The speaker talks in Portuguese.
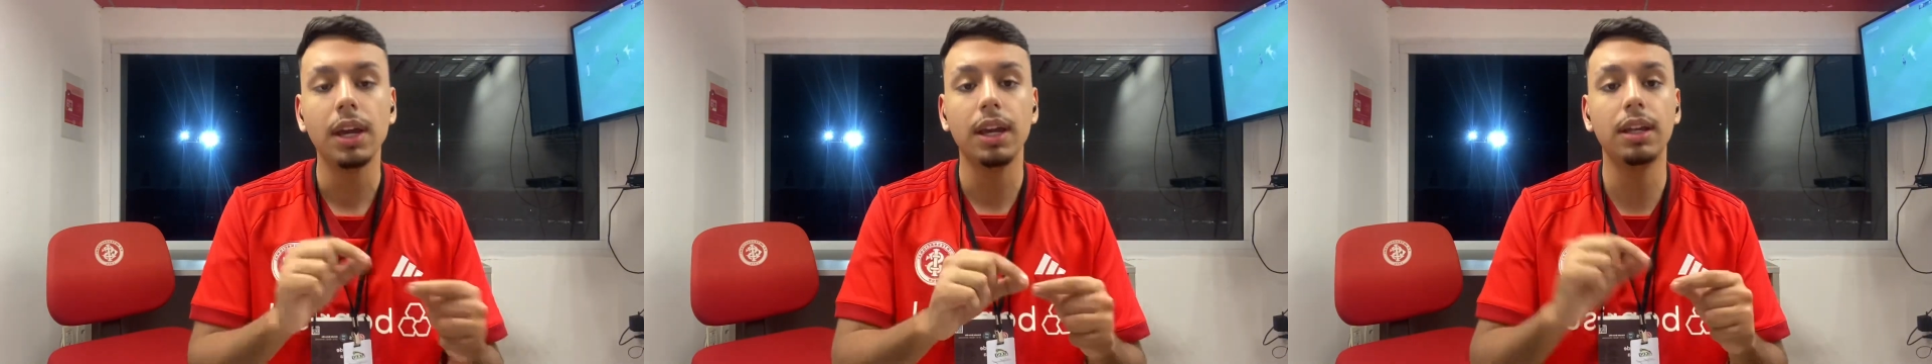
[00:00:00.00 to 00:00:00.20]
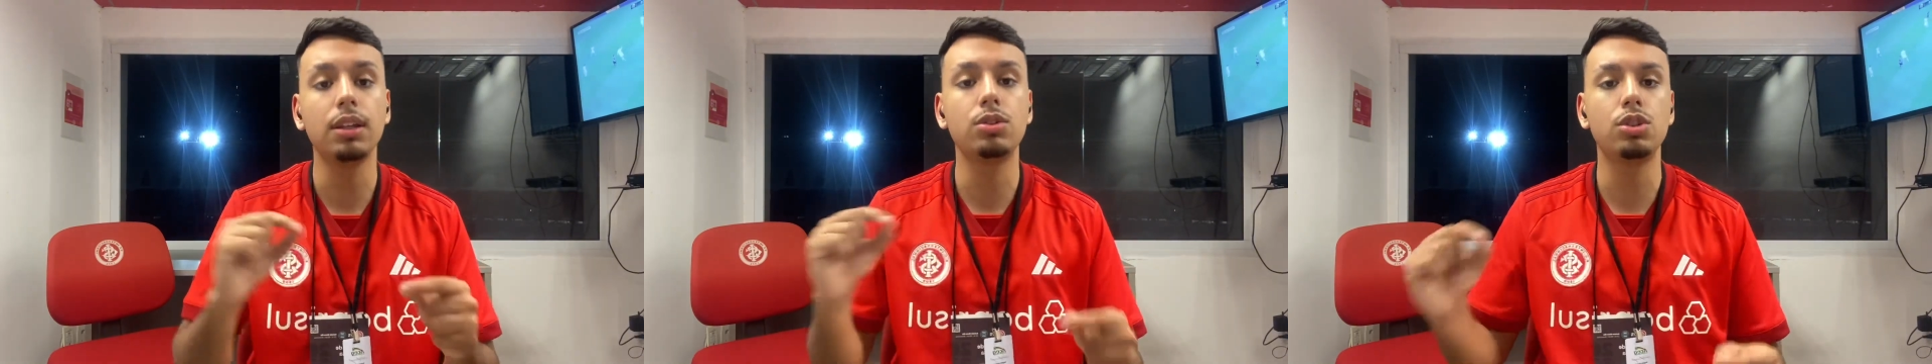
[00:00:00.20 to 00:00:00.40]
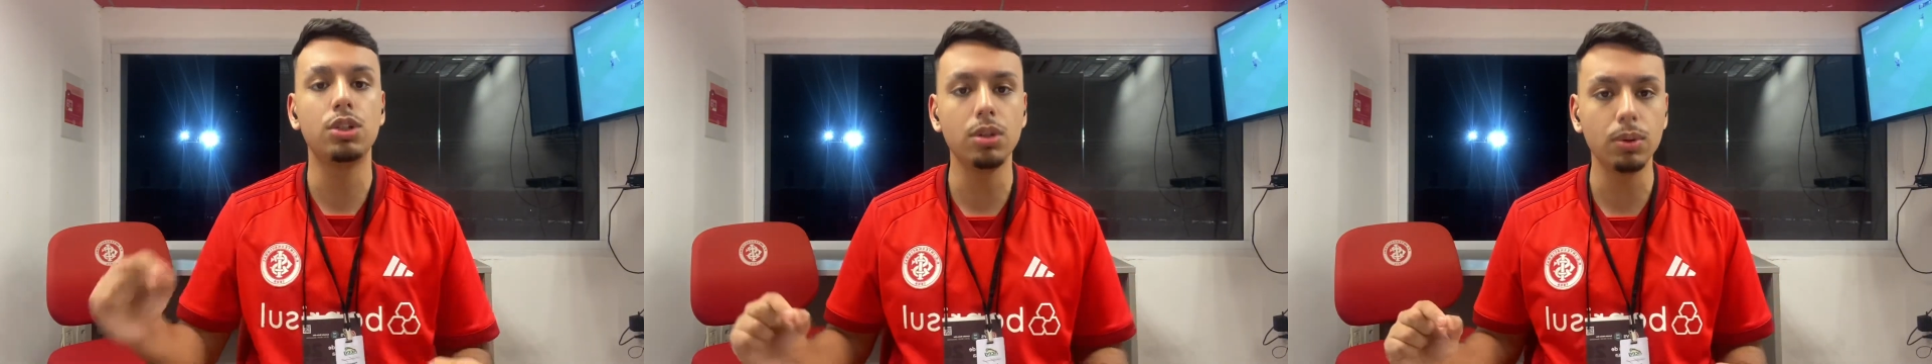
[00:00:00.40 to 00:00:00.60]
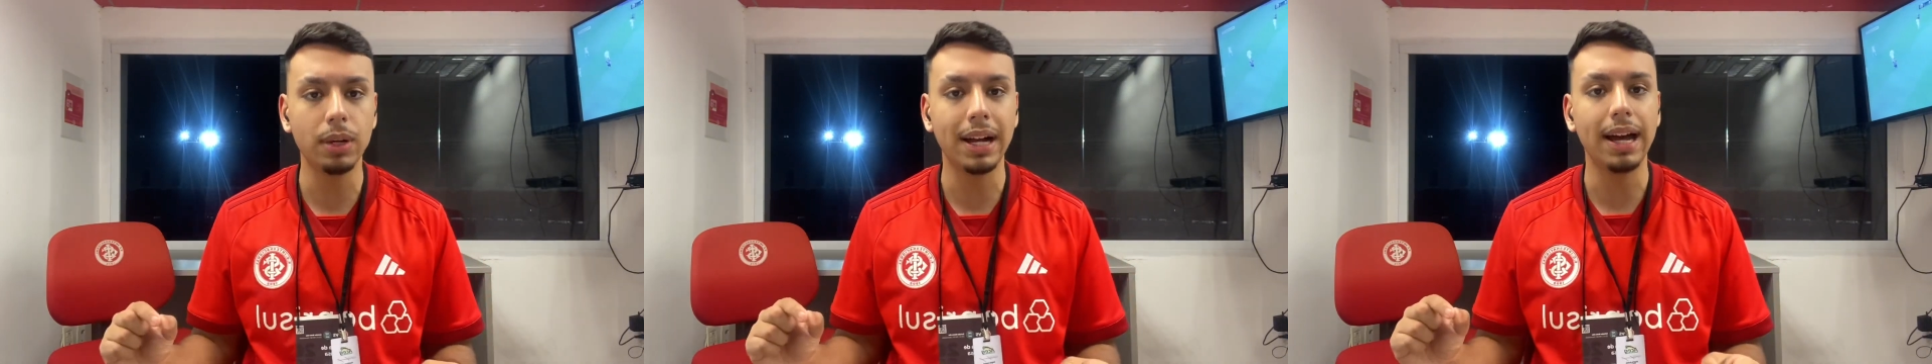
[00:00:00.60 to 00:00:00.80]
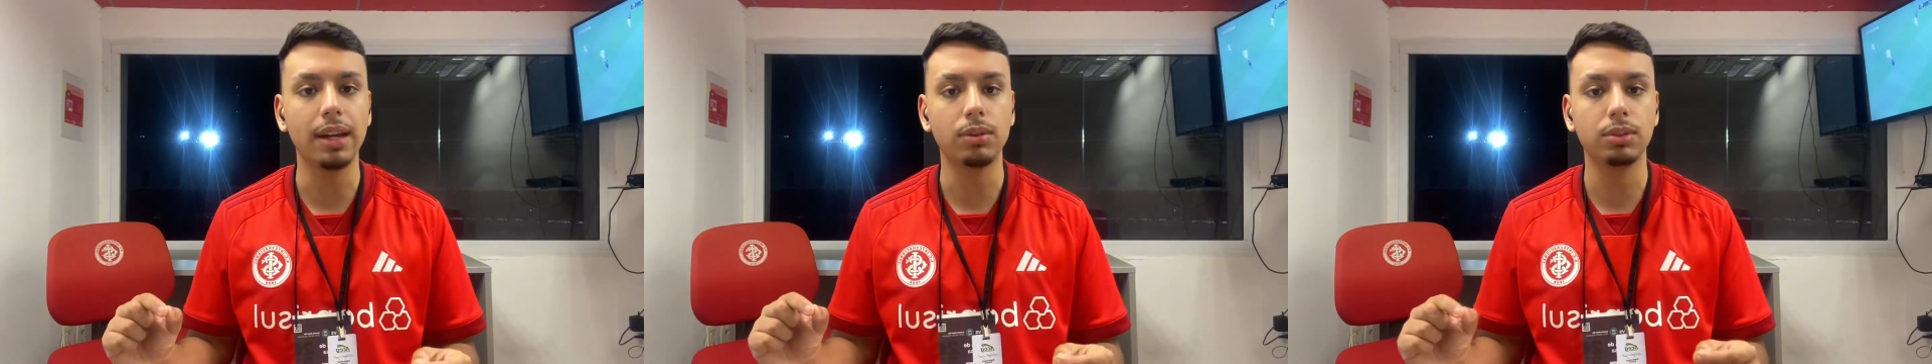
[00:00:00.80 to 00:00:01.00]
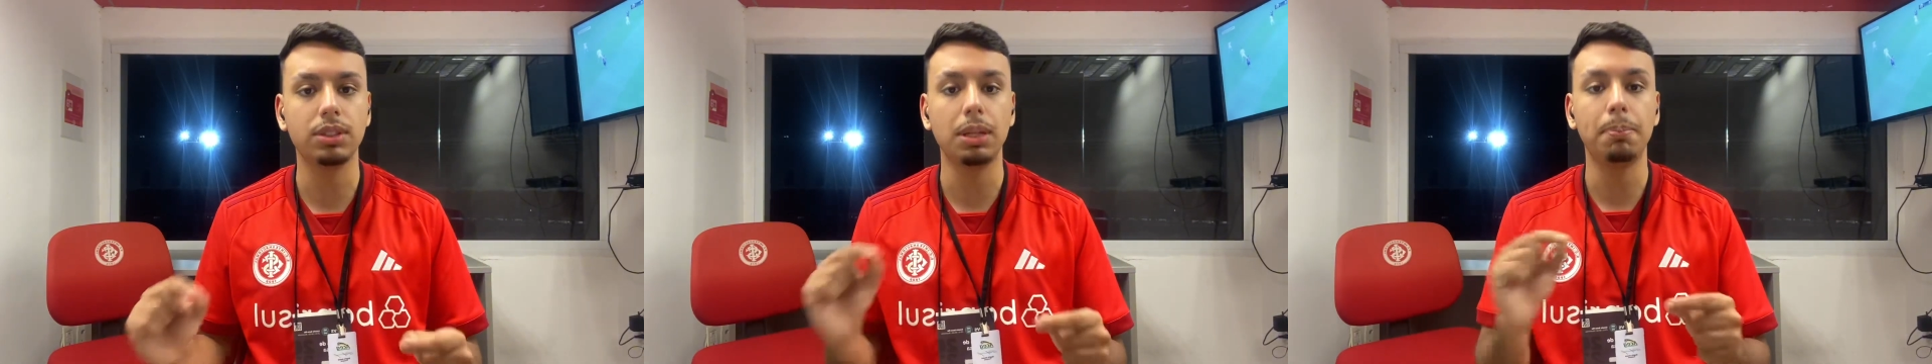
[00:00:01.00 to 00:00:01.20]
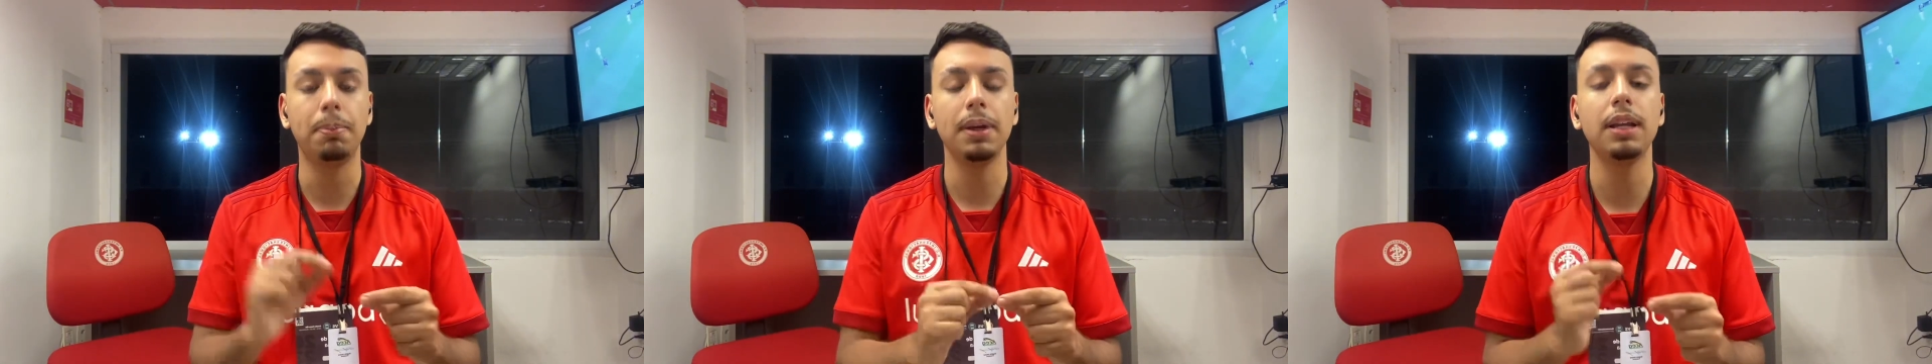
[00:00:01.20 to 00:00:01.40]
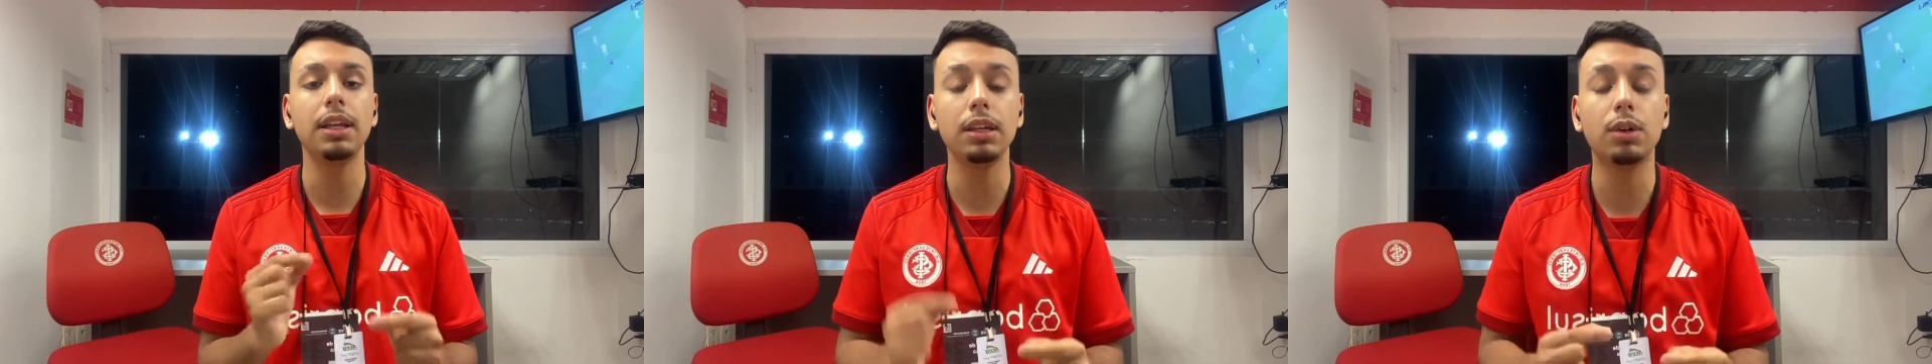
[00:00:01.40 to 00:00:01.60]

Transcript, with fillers: ele tira o Carlos de Pena